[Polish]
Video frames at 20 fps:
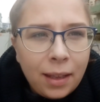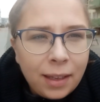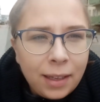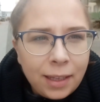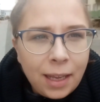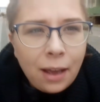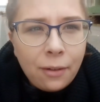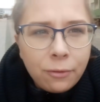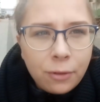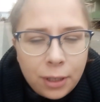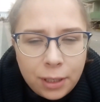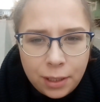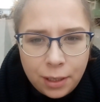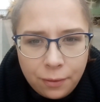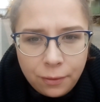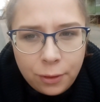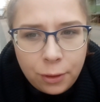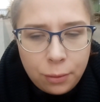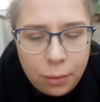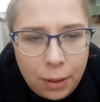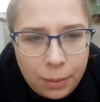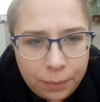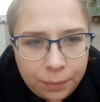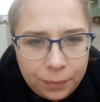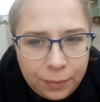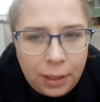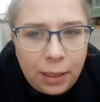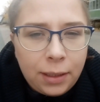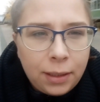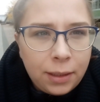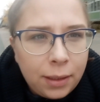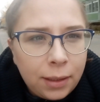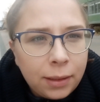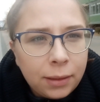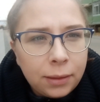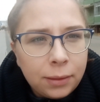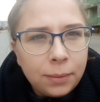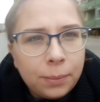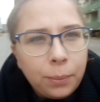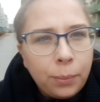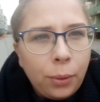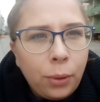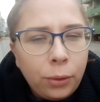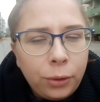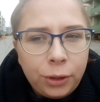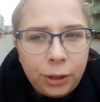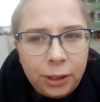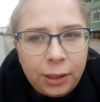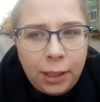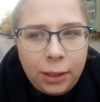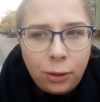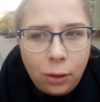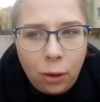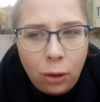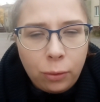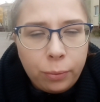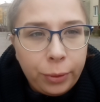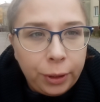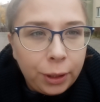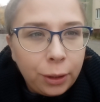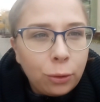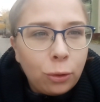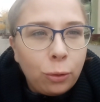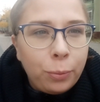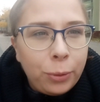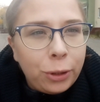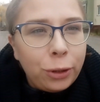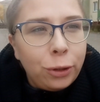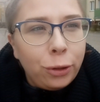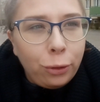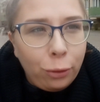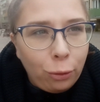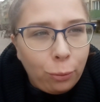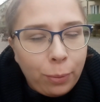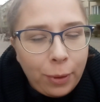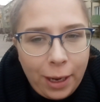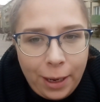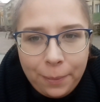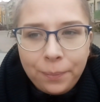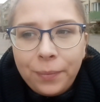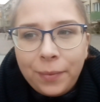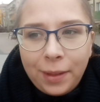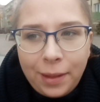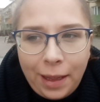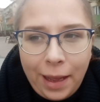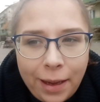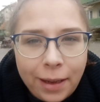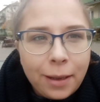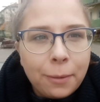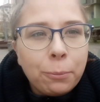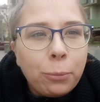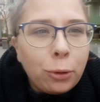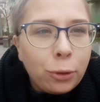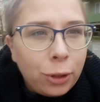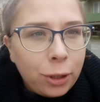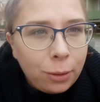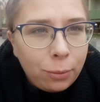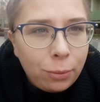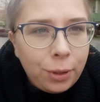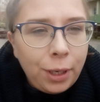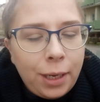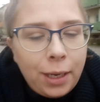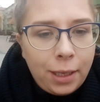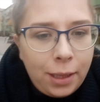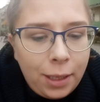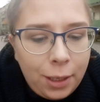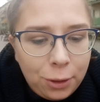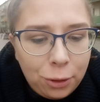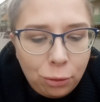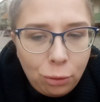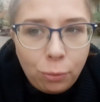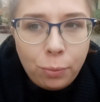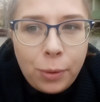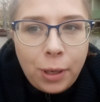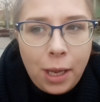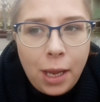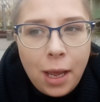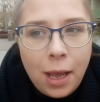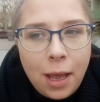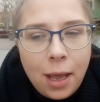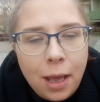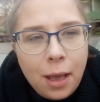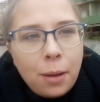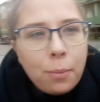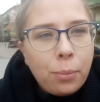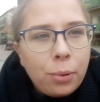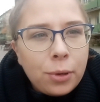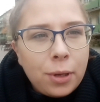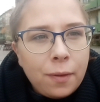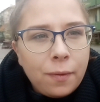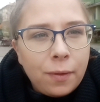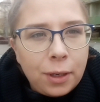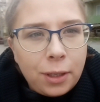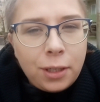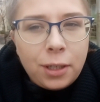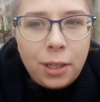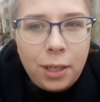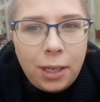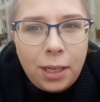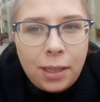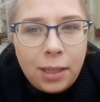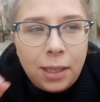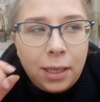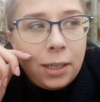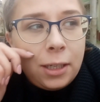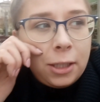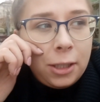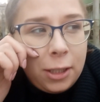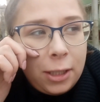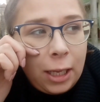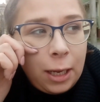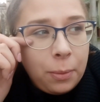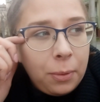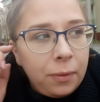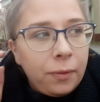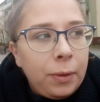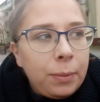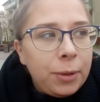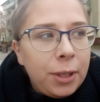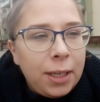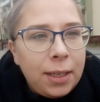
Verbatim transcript: Ja właśnie wyszłam, e, bo idę do Obi kupić śrubkę. Tak, potrzebuję jednej śrubki, ponieważ jedna, że tak powiem,